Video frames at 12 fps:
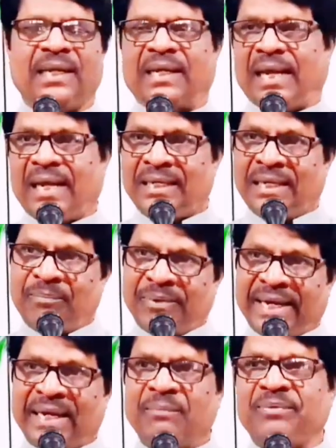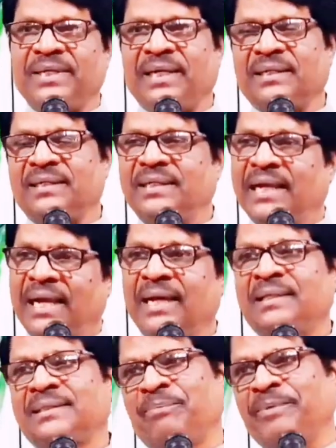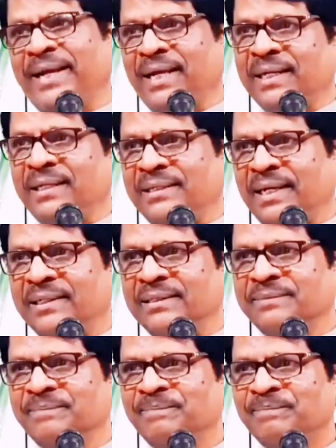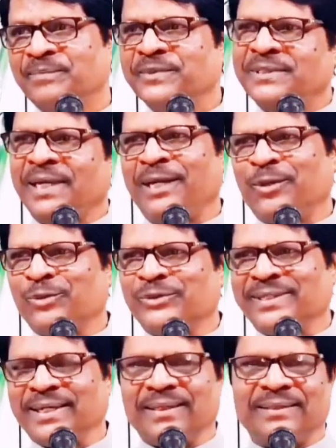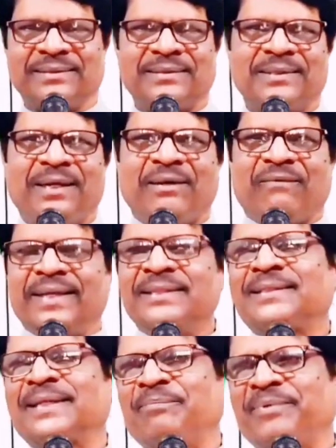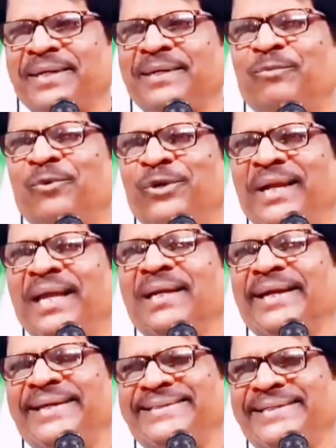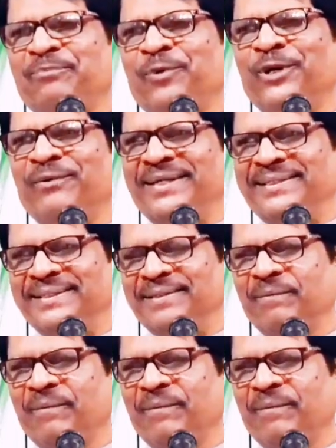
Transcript: நானே பேனா பிரியர் என்கிட்ட பேனா கேட்டார் சரி கொடுத்துட்டேன் வந்துட்டேன் பிறகு மூணு நாள் கழித்து ஃபோன் வருது